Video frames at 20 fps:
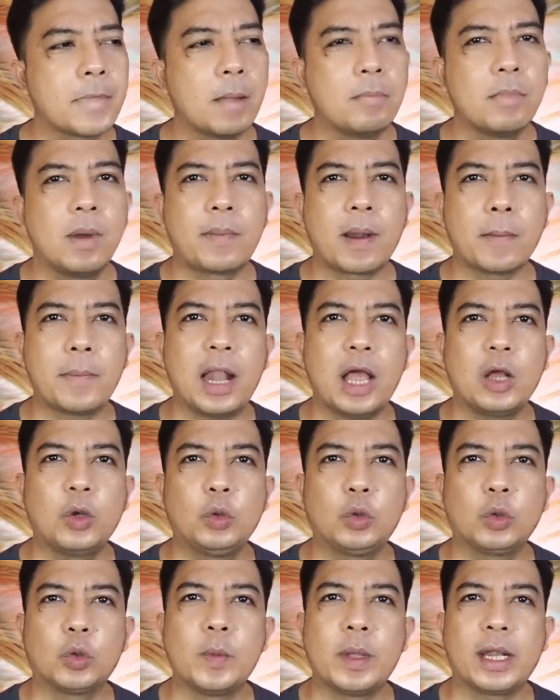beberapa
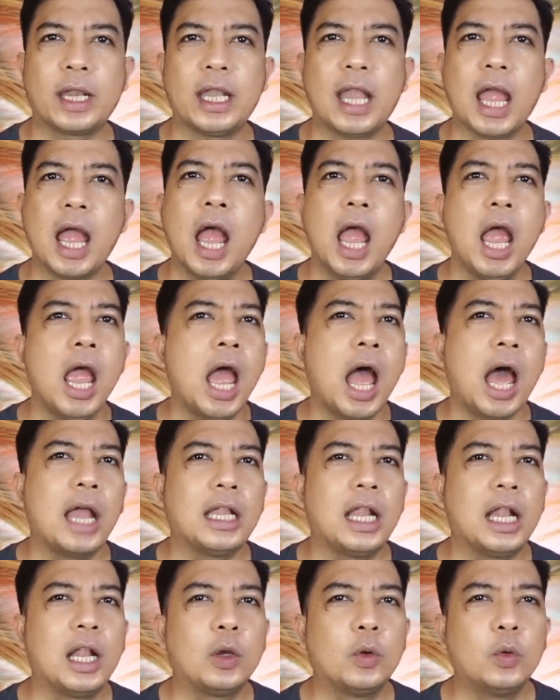lagu tuh kemarin ya.
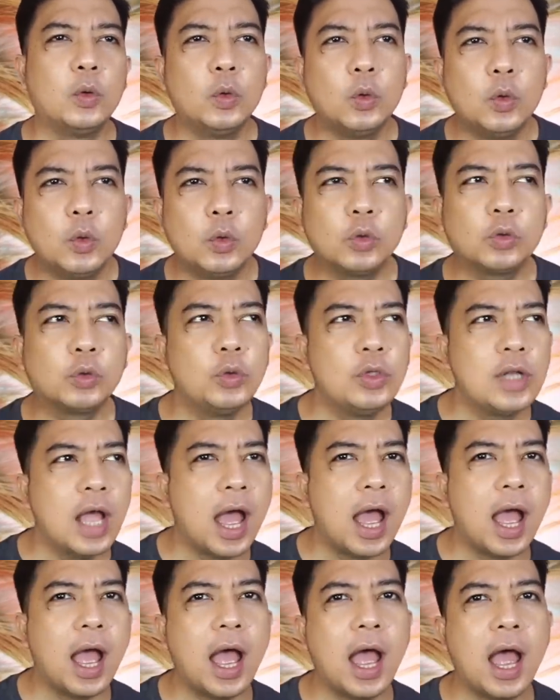Ada lagu
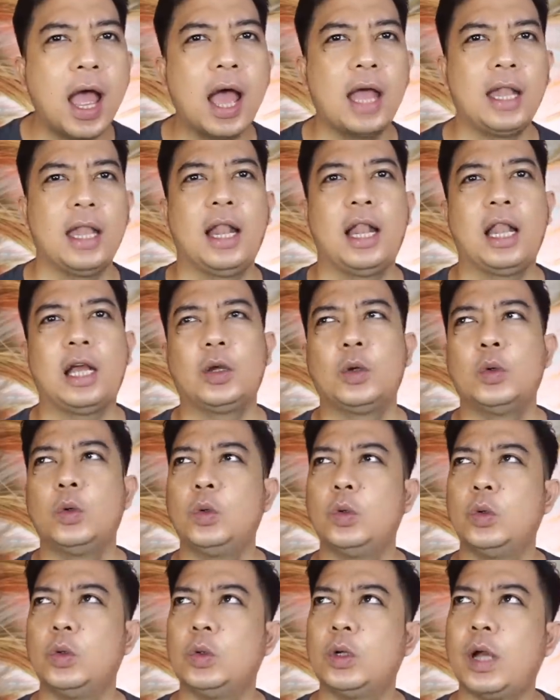Sunda, ada
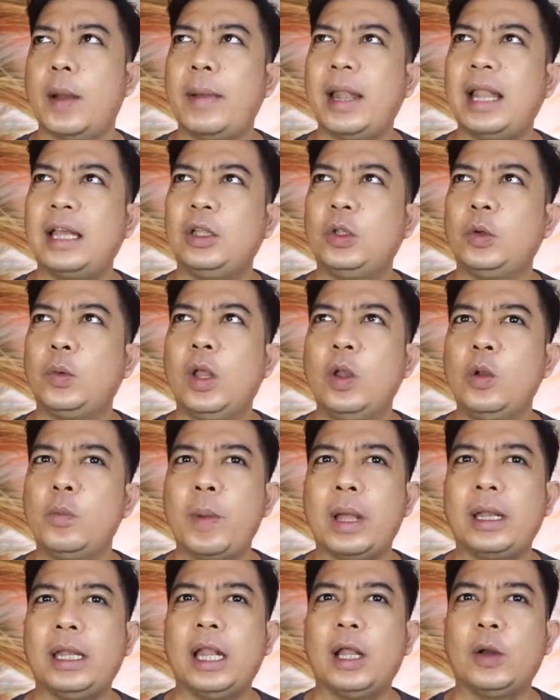lagu apa lagi tuh gue
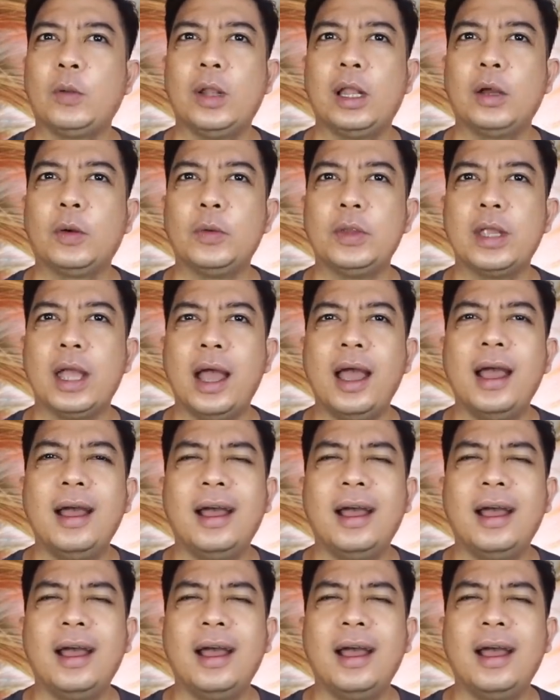lupa deh lagu-lagunya.